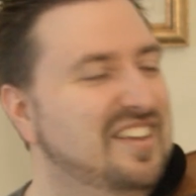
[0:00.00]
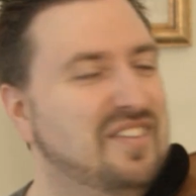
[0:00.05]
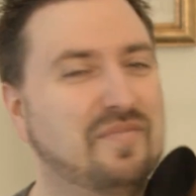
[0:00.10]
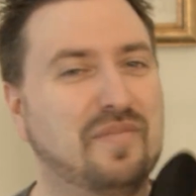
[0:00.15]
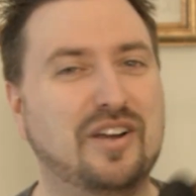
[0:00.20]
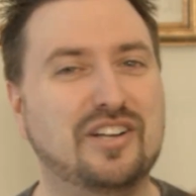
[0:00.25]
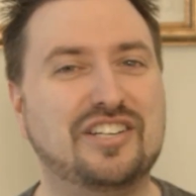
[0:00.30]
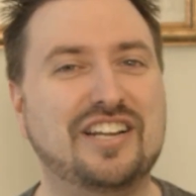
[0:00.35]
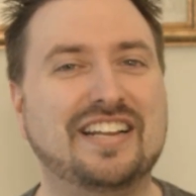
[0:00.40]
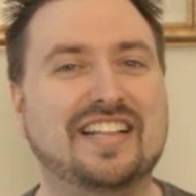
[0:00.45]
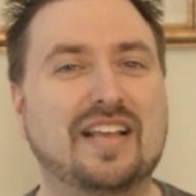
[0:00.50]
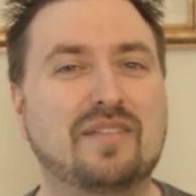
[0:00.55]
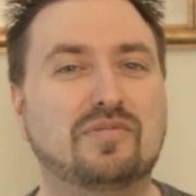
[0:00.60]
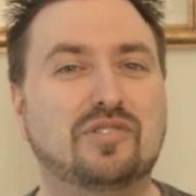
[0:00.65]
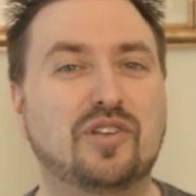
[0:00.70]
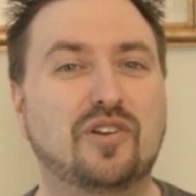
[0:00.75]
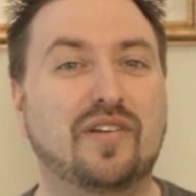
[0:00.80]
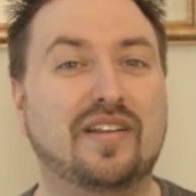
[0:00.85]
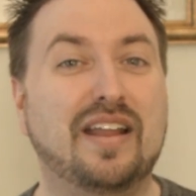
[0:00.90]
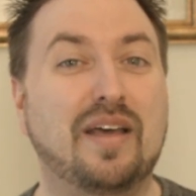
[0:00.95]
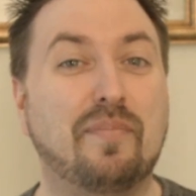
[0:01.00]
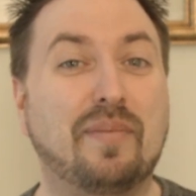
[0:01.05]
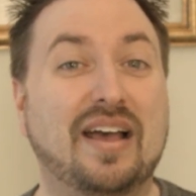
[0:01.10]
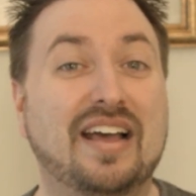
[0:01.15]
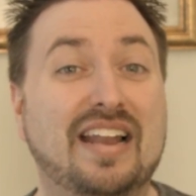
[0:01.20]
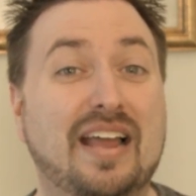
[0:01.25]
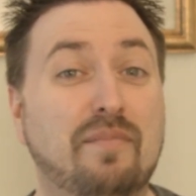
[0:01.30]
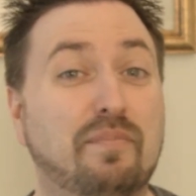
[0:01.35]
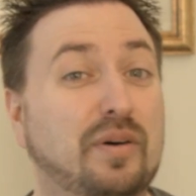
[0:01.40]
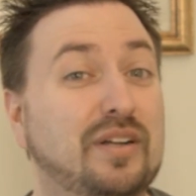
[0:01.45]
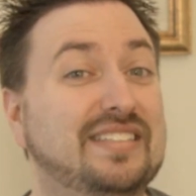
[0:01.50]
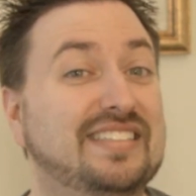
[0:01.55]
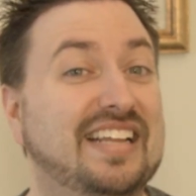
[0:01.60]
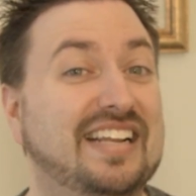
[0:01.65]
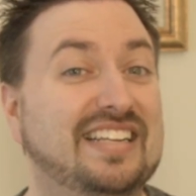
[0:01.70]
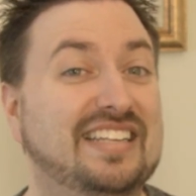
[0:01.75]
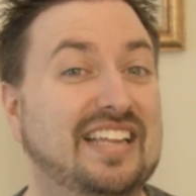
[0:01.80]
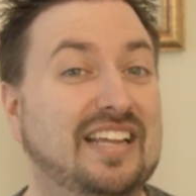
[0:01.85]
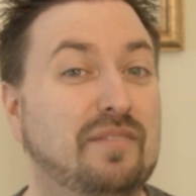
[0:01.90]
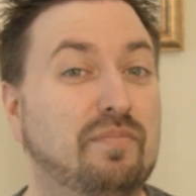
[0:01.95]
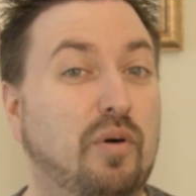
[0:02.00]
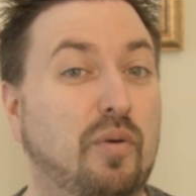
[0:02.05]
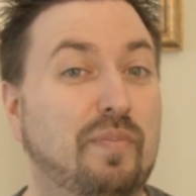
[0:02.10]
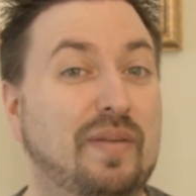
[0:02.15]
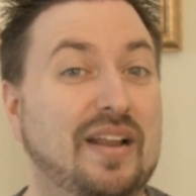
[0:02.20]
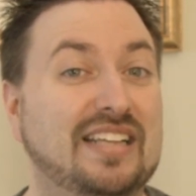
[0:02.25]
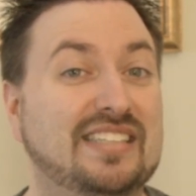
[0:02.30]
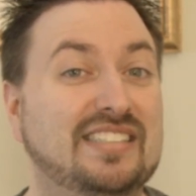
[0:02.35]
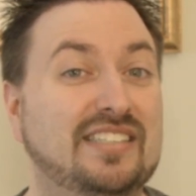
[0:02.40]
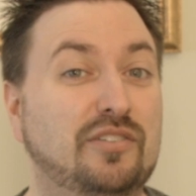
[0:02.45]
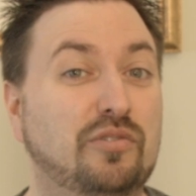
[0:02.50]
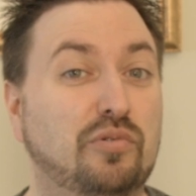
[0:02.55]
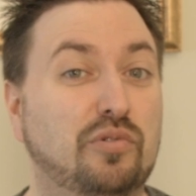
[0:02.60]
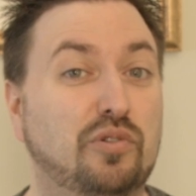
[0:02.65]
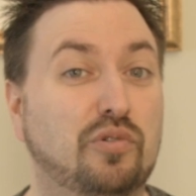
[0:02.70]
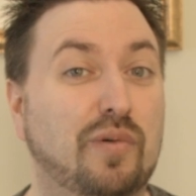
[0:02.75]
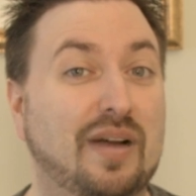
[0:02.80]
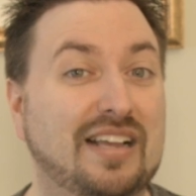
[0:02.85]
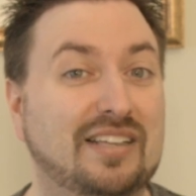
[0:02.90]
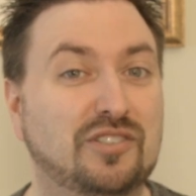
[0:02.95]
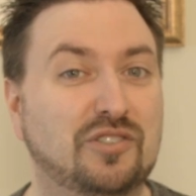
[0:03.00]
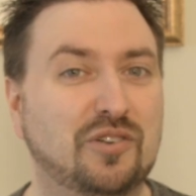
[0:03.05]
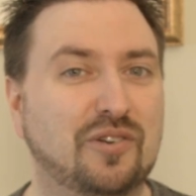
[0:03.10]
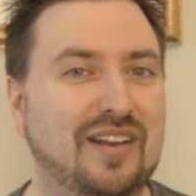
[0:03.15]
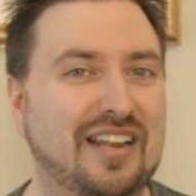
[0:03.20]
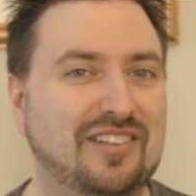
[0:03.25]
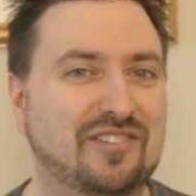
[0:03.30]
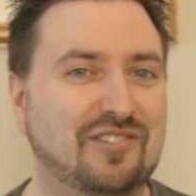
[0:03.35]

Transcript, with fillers: Prochaine capsule, on apprend la bonne technique pour placer nos doigts sur la